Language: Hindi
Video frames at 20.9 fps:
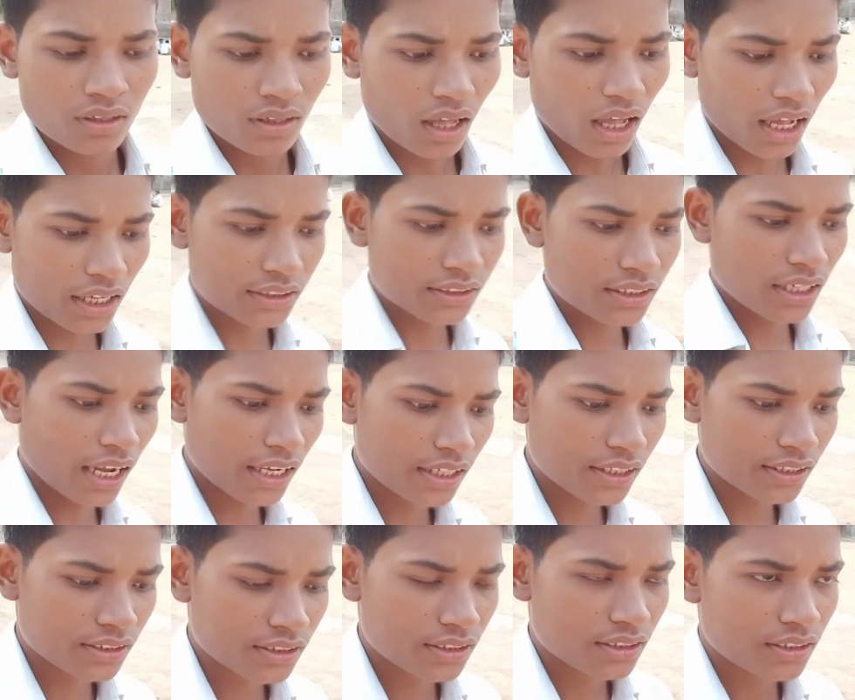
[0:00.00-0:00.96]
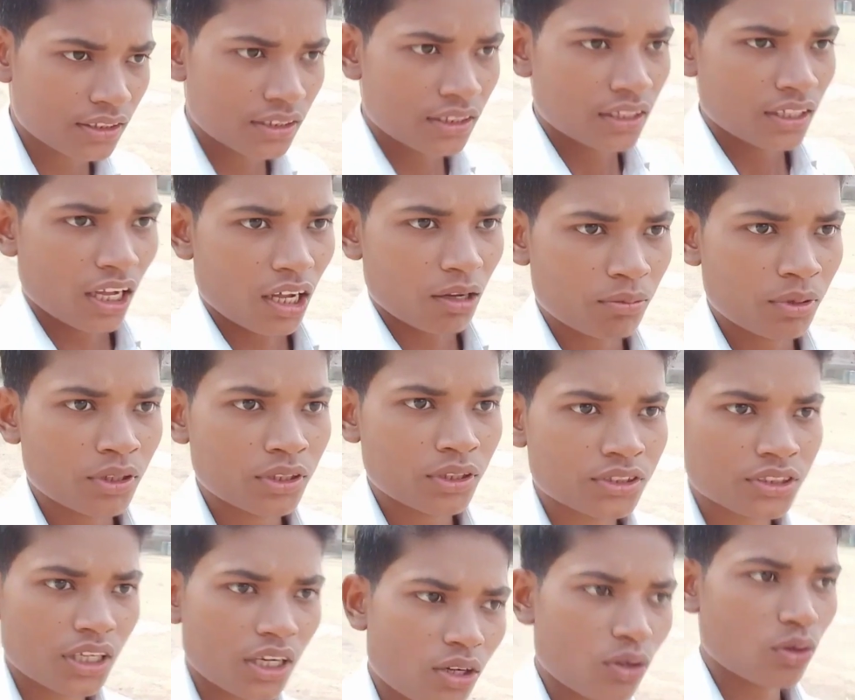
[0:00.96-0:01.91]
आज गाइस अभी
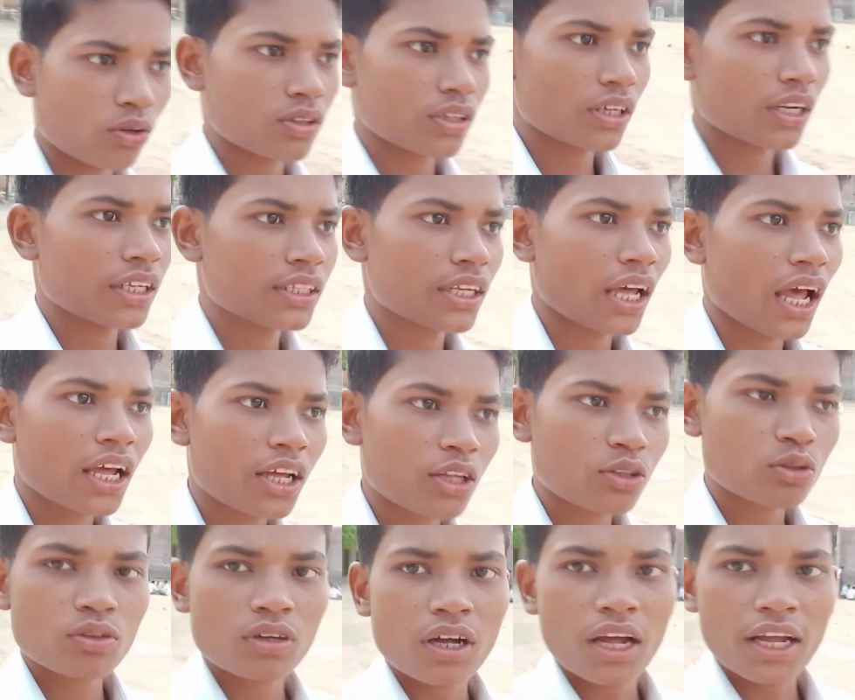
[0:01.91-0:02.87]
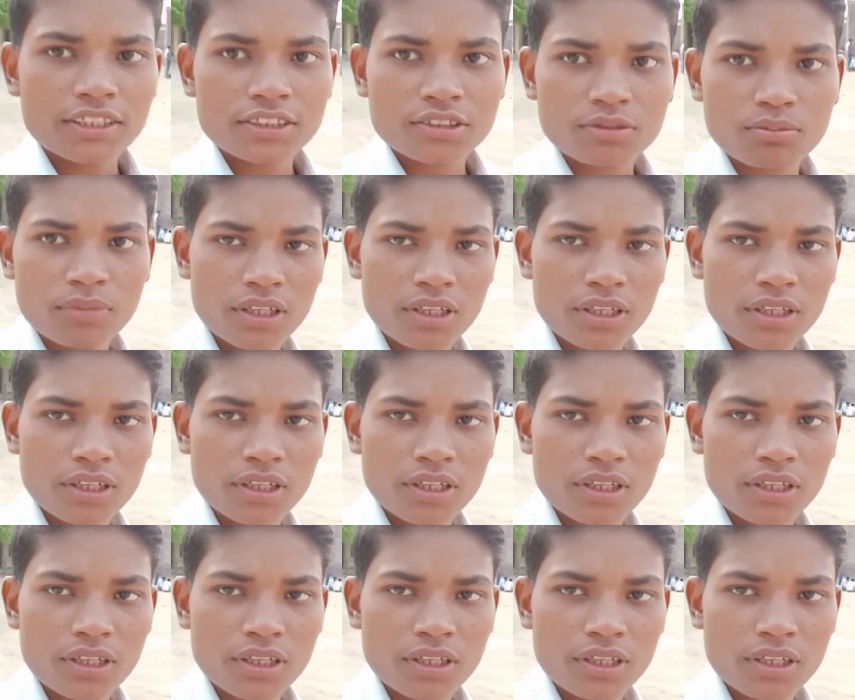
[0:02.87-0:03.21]
सर लोग नहीं आए हैं तो गाइस